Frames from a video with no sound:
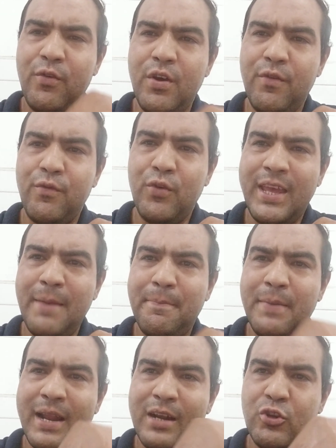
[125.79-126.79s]
eu vou
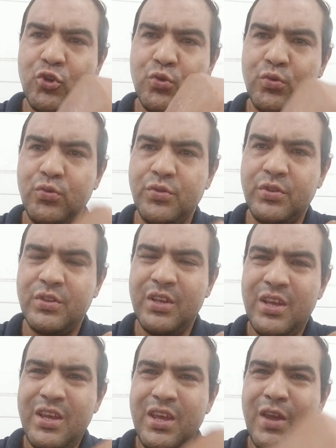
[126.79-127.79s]
quebrar julgos,
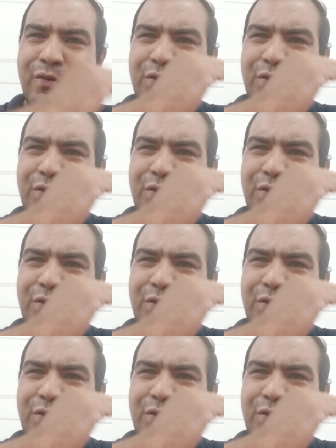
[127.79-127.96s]
eu